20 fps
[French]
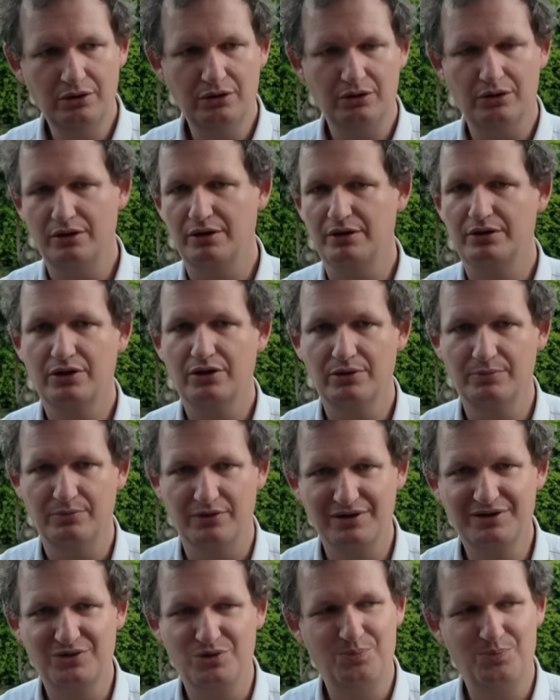euh, comme
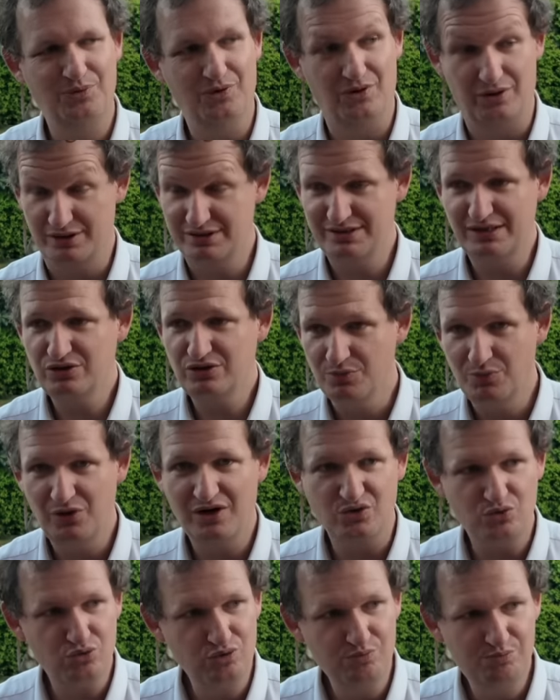un coupeur, exactement
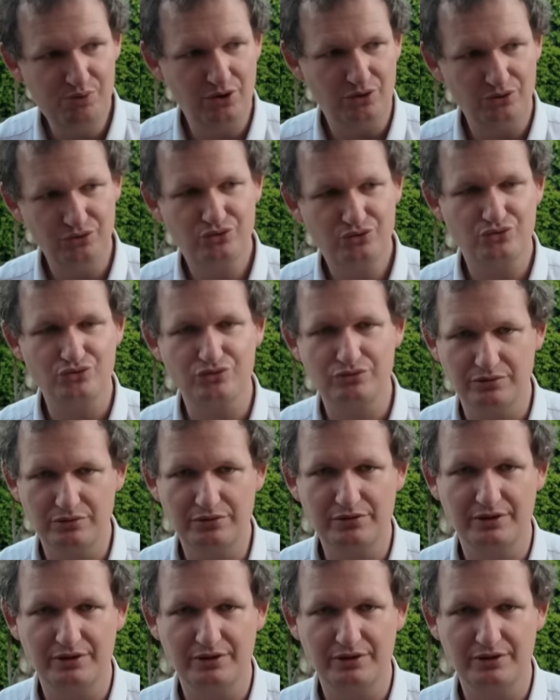un coupeur de coups.